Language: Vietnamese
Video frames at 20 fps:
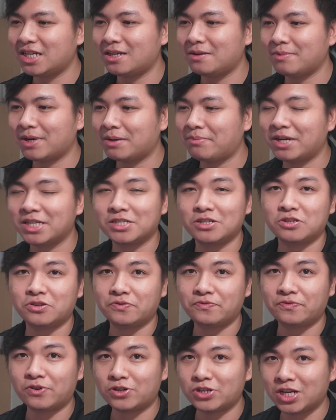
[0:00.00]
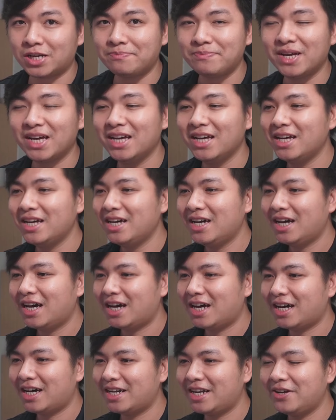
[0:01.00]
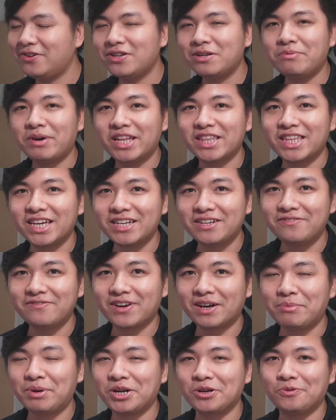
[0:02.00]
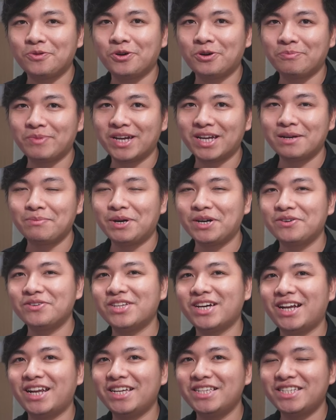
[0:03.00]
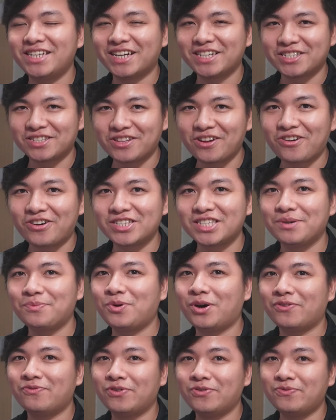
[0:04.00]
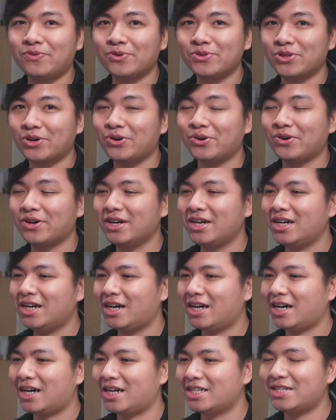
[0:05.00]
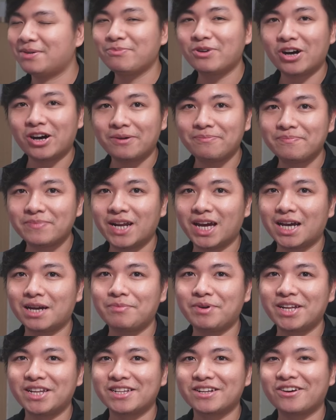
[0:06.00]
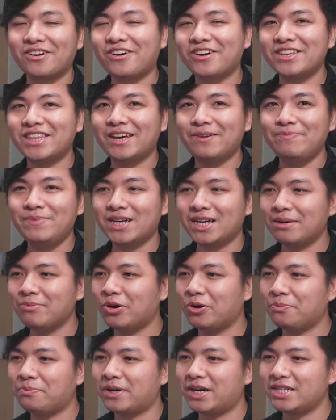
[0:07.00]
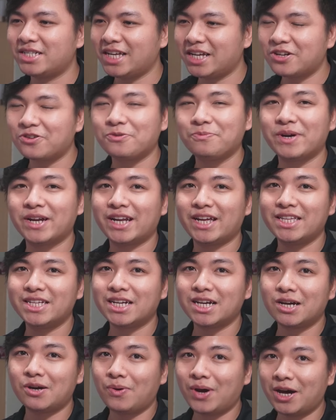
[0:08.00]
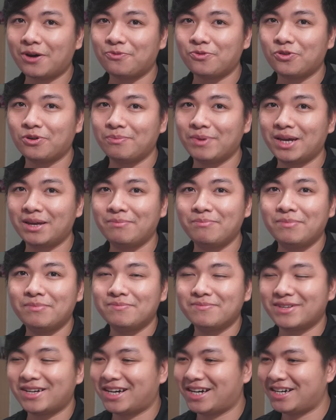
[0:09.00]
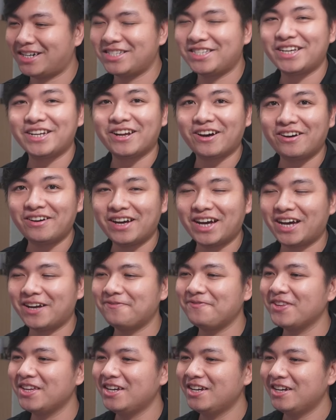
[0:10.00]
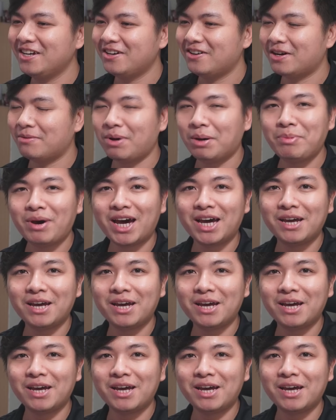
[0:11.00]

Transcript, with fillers: mà các bạn sử dụng Photoshop à, nếu như các bạn thích và các bạn ủng hộ mình các bạn có thể lên trang store hoàng phúc photo à, com để các bạn coi thêm những cái bộ preset của mình là những cái khóa học của mình ở à, trên đó ha à, bye bye